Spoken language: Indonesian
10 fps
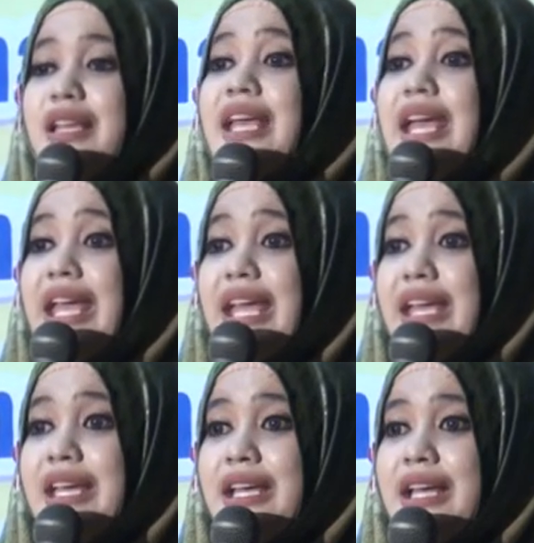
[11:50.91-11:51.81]

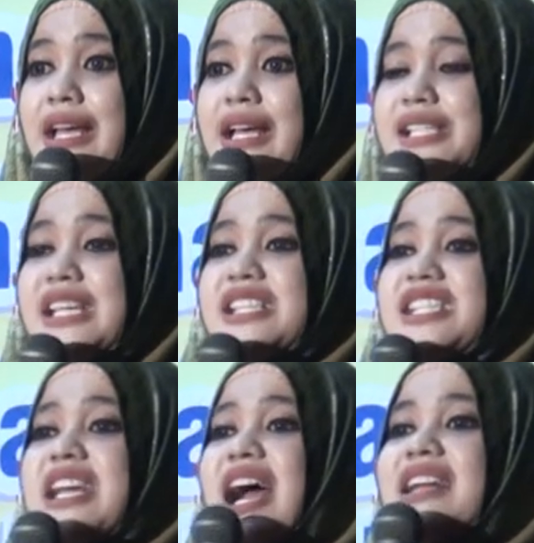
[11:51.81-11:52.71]
nggih
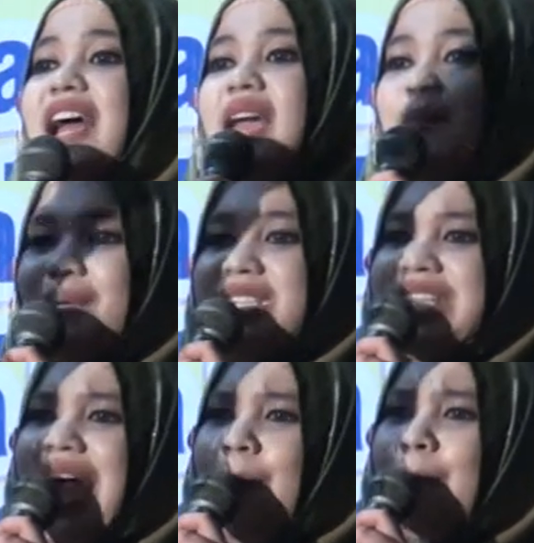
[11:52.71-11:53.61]
Siji anake
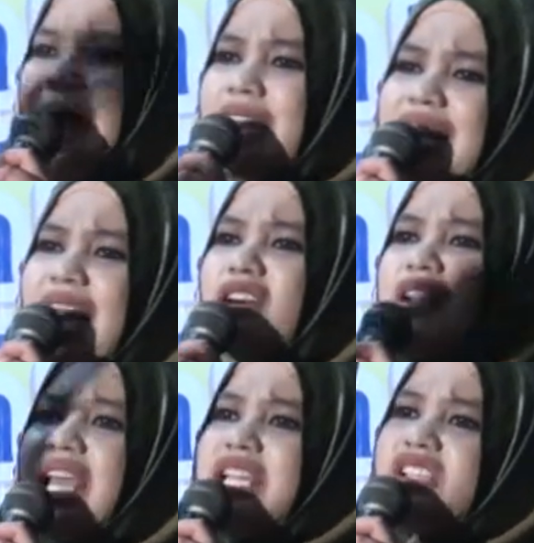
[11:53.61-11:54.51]
pejabat ning
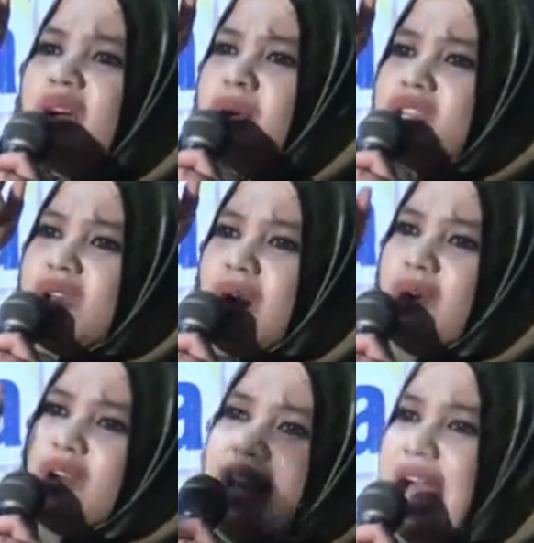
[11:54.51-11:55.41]
ora iso maca
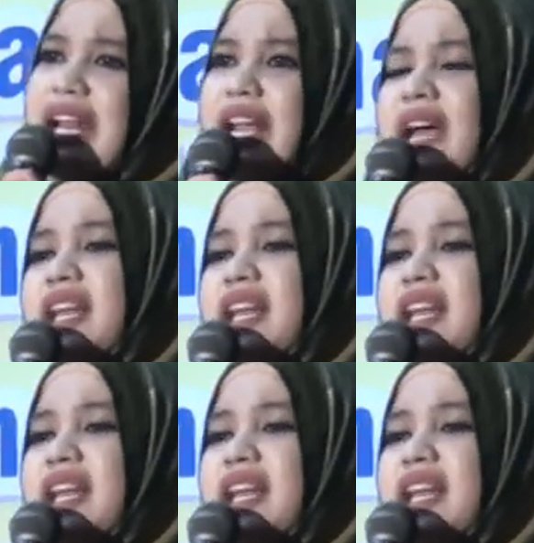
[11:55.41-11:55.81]
Quran,